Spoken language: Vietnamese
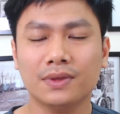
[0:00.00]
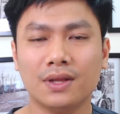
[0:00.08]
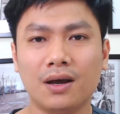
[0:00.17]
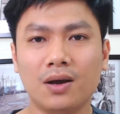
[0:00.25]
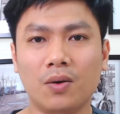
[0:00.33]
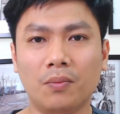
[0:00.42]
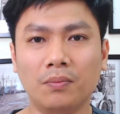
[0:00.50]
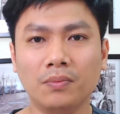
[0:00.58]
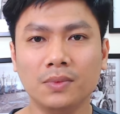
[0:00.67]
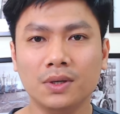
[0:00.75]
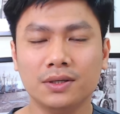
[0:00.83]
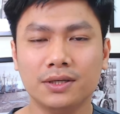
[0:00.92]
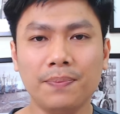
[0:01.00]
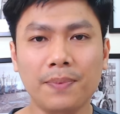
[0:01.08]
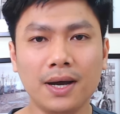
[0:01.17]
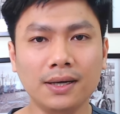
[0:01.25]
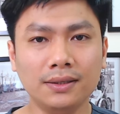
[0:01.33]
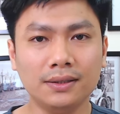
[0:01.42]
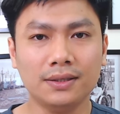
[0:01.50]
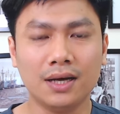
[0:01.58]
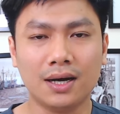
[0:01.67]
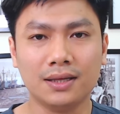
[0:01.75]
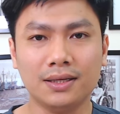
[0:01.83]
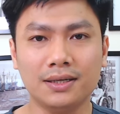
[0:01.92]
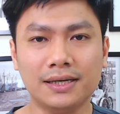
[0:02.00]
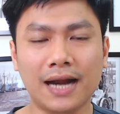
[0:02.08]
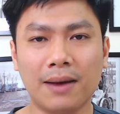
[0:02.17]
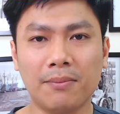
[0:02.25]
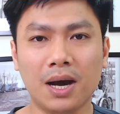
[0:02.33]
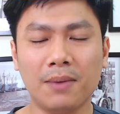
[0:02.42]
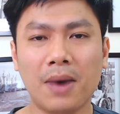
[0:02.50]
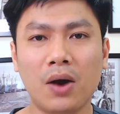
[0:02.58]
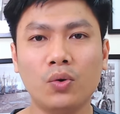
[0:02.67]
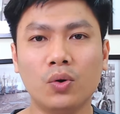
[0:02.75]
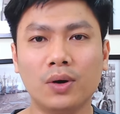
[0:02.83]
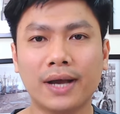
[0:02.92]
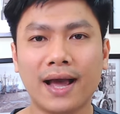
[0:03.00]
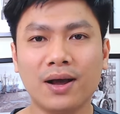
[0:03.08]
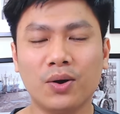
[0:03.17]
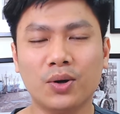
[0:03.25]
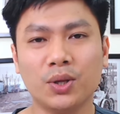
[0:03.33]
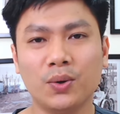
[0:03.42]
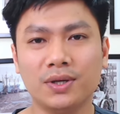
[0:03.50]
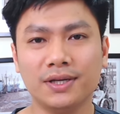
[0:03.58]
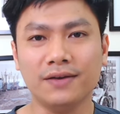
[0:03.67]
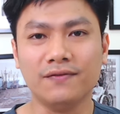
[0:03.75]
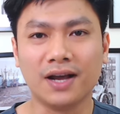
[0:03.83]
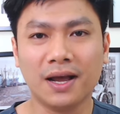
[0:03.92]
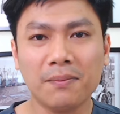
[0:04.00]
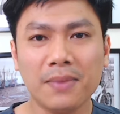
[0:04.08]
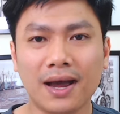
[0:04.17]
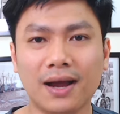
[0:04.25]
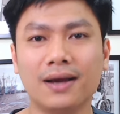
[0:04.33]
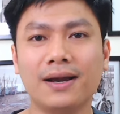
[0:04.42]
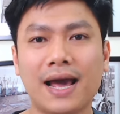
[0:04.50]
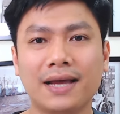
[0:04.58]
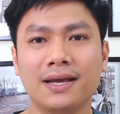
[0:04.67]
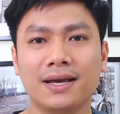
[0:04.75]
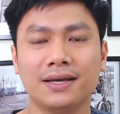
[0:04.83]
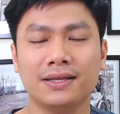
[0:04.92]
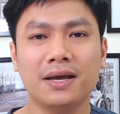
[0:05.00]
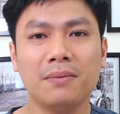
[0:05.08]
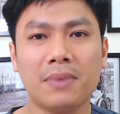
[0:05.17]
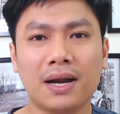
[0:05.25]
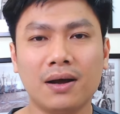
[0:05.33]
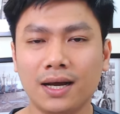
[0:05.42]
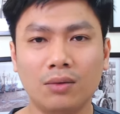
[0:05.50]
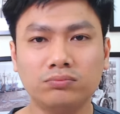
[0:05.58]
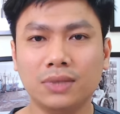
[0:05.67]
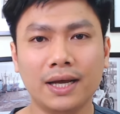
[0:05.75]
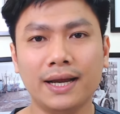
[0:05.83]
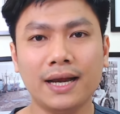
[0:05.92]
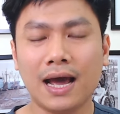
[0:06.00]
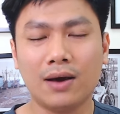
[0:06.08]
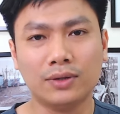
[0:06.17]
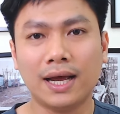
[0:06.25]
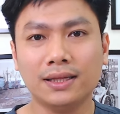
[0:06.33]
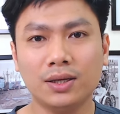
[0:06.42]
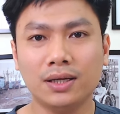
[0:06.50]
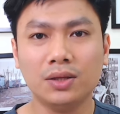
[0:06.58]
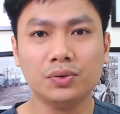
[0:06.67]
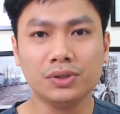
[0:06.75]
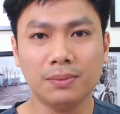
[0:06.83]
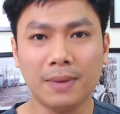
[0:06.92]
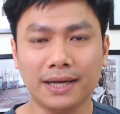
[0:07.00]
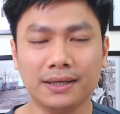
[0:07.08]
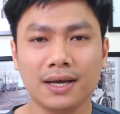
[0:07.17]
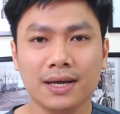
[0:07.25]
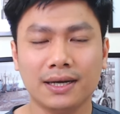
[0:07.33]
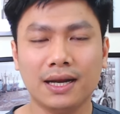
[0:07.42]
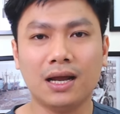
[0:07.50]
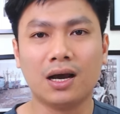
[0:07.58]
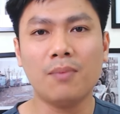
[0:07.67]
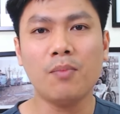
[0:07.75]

Nó cũng giúp ích cho cái tình trạng mỡ máu của các cô chú anh chị và các bạn ở đây, nhưng mà nó không thể nào thay thế thuốc chữa bệnh, nên là có